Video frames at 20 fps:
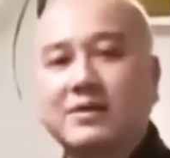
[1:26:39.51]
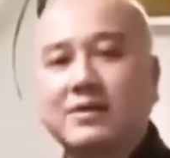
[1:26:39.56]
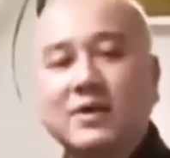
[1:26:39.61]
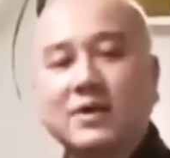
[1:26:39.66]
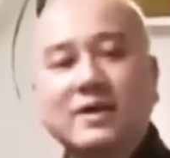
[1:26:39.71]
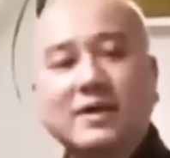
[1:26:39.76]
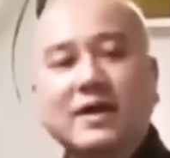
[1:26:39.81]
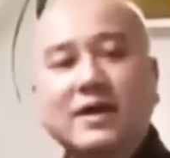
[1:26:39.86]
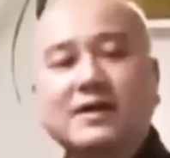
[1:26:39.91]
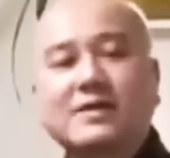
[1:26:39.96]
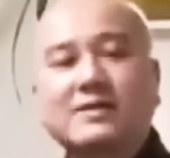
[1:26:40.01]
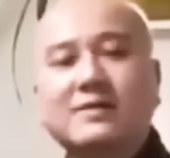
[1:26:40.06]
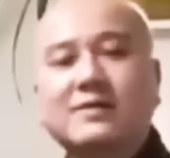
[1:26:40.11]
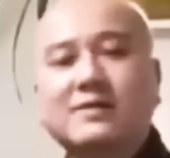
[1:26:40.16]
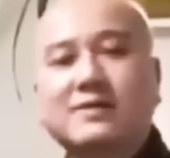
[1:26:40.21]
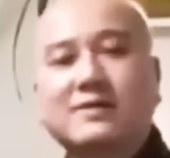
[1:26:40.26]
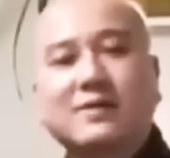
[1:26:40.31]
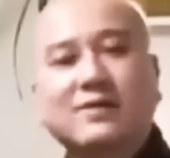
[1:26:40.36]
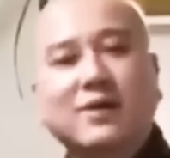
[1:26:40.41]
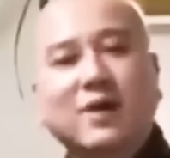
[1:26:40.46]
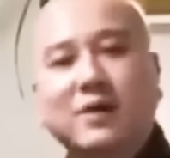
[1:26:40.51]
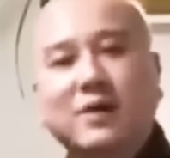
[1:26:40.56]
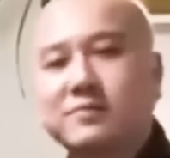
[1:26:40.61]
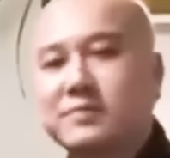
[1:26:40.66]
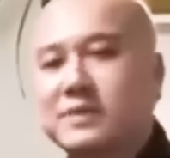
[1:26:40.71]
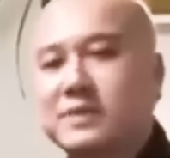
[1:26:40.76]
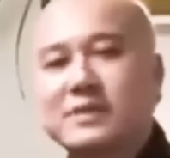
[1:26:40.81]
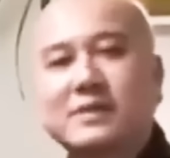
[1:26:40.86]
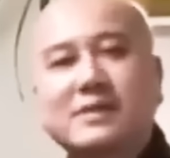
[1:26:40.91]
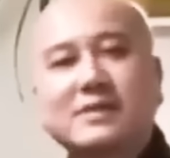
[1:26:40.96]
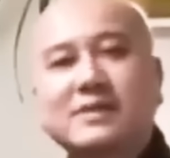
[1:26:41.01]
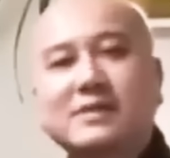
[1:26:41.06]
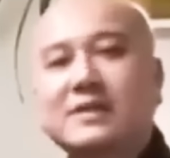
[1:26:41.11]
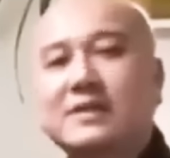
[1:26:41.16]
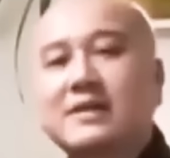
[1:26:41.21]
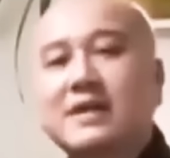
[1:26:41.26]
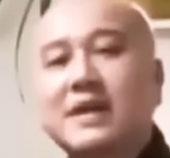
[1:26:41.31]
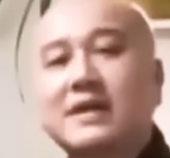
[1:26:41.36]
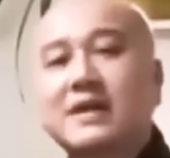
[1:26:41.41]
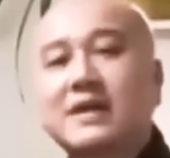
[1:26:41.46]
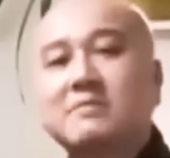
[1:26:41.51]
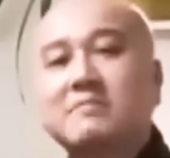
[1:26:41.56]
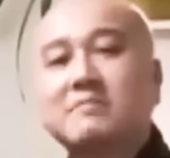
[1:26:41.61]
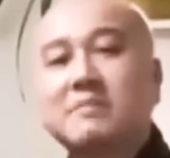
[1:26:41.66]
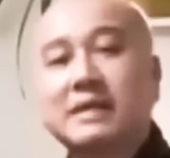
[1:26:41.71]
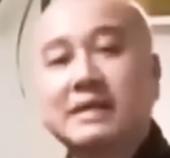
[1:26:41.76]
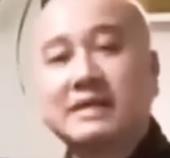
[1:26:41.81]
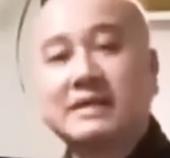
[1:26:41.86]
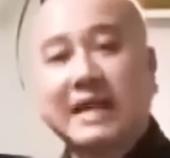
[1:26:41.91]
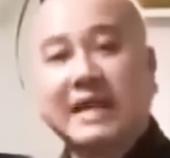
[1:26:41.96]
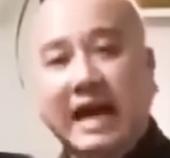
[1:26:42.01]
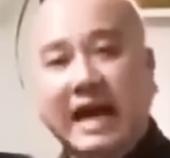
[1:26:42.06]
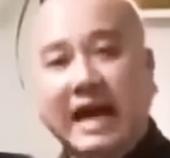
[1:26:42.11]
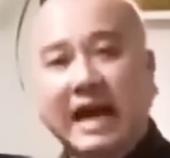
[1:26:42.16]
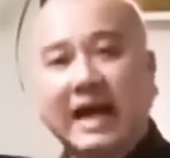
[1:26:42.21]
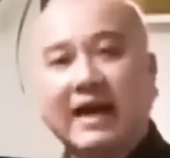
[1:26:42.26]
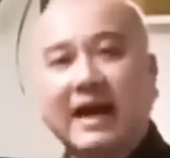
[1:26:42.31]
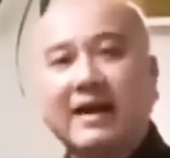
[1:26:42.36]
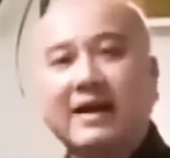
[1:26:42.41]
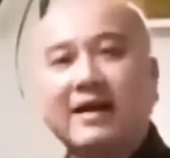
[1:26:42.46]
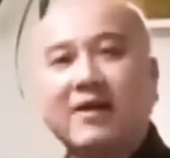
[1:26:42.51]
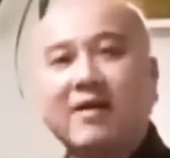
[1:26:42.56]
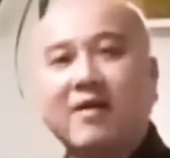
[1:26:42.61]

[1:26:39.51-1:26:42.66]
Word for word: cho nên cơm chưa đưa đến miệng đà,